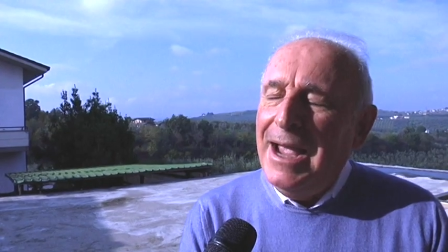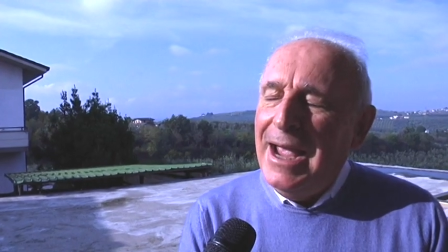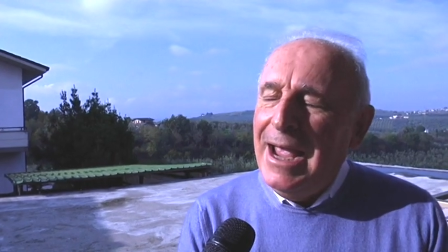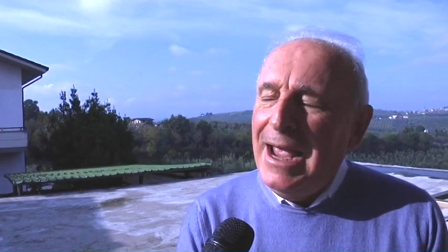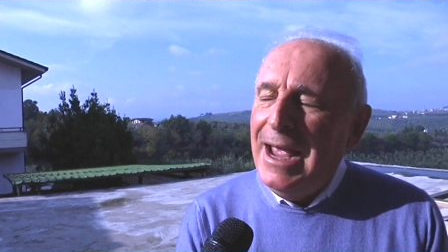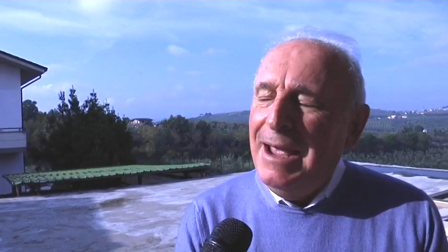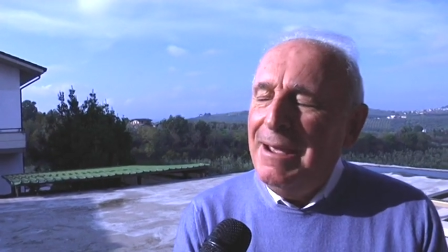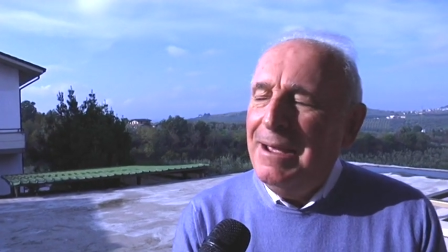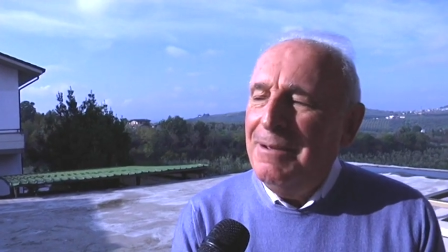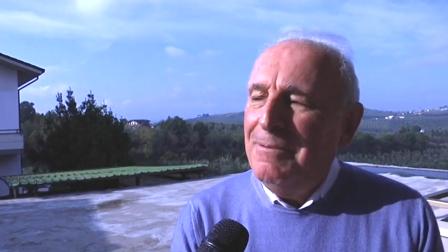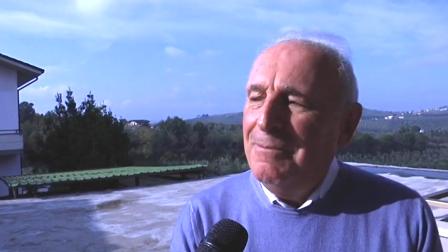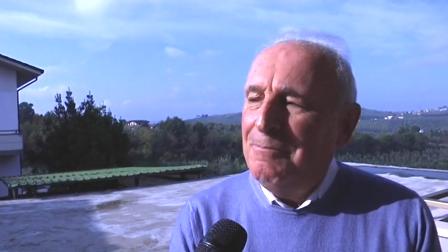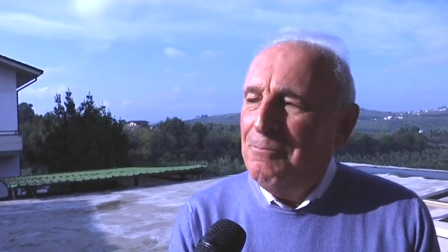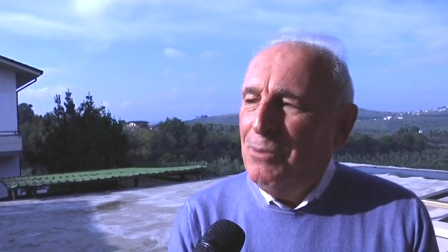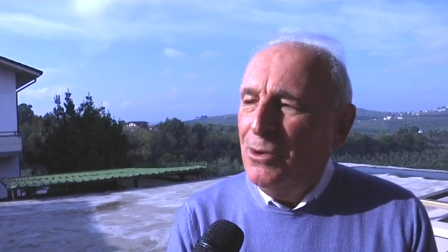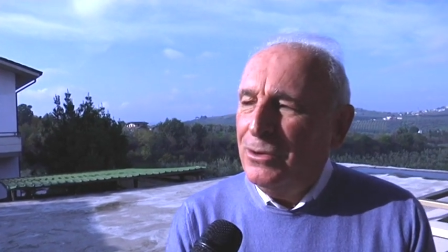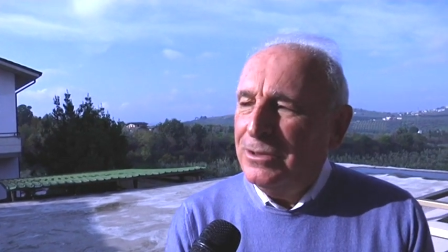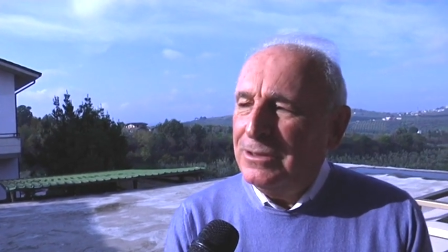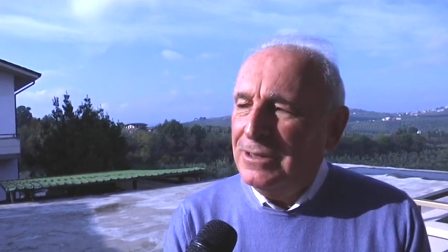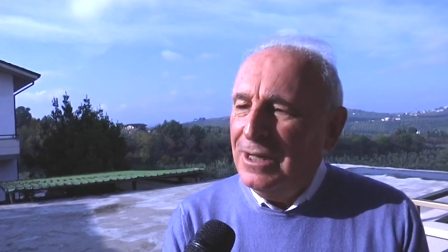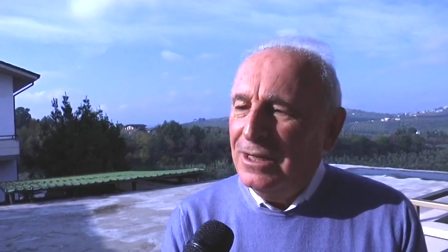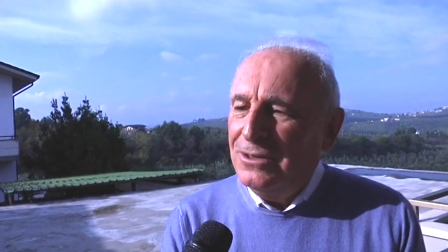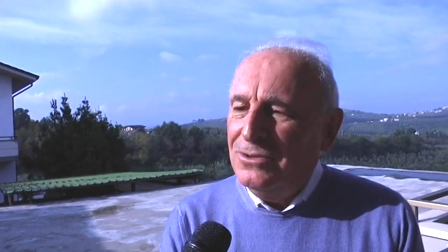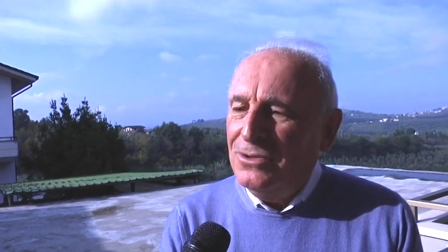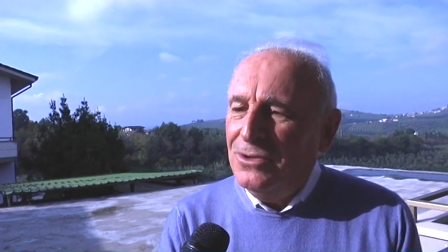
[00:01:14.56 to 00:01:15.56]
è
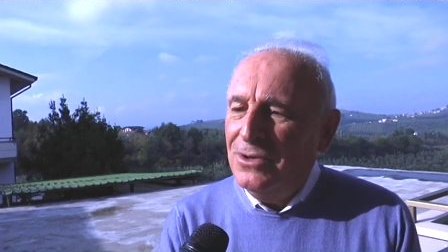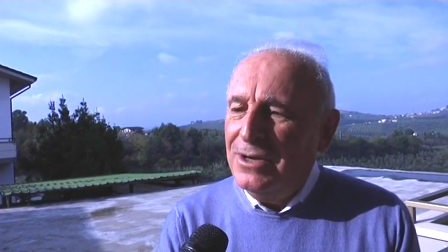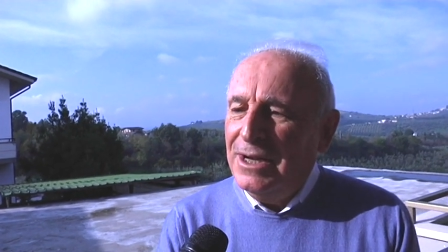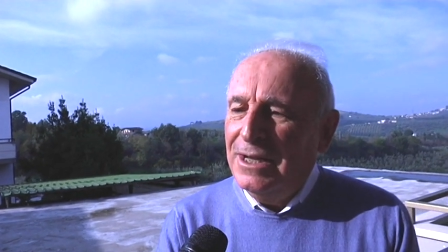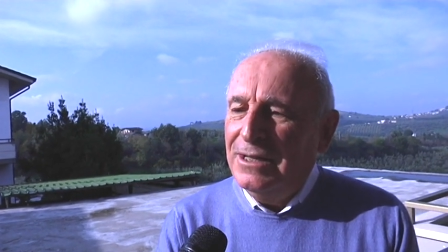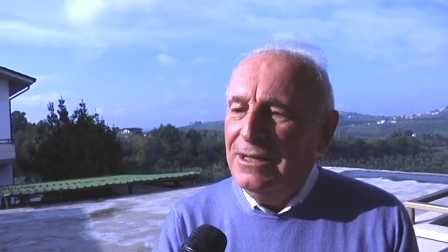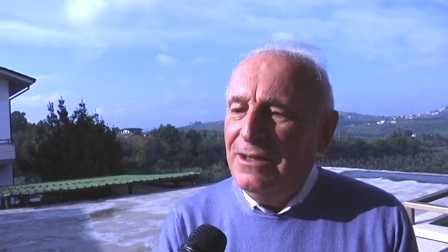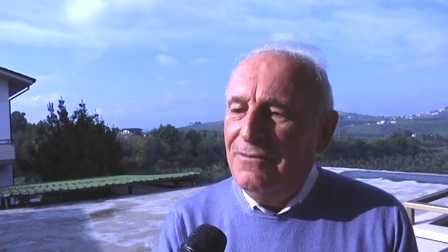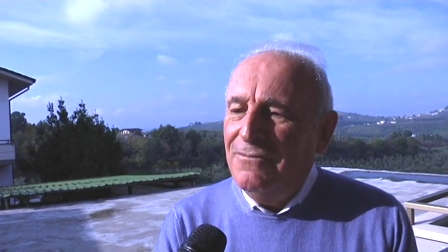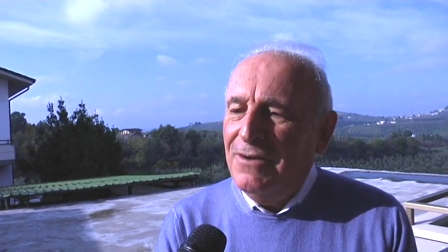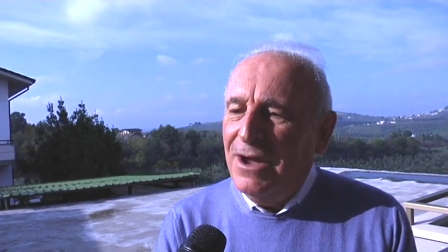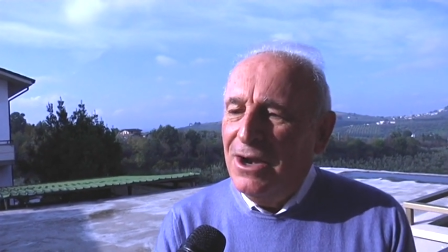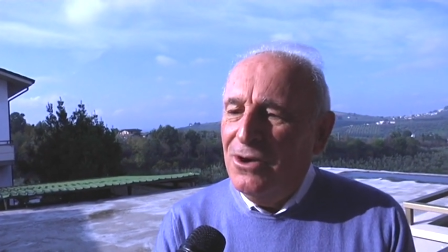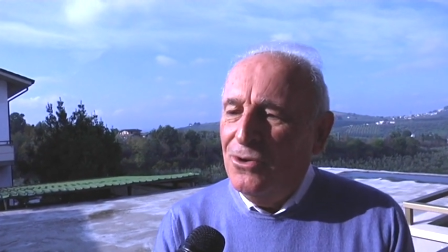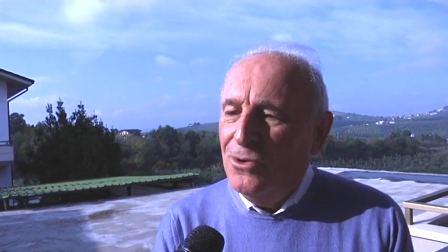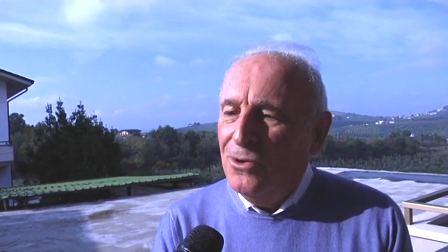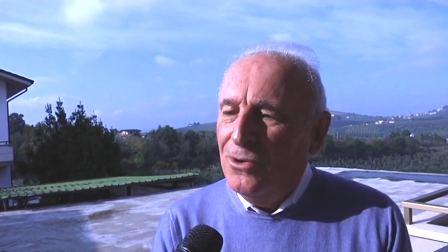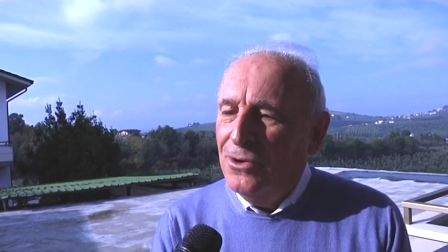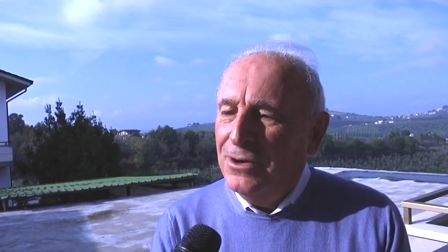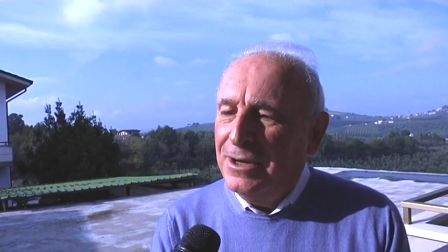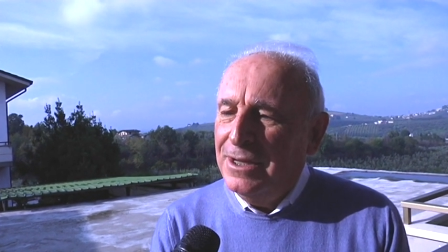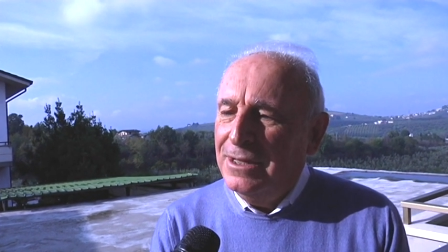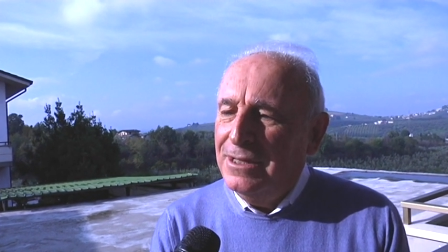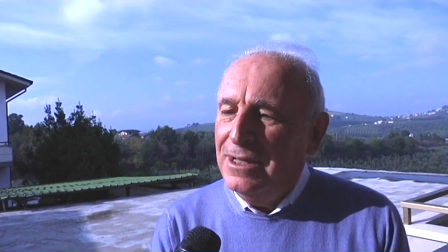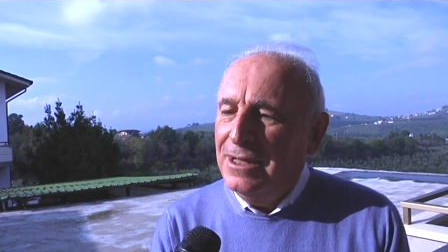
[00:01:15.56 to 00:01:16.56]
portatore di valori,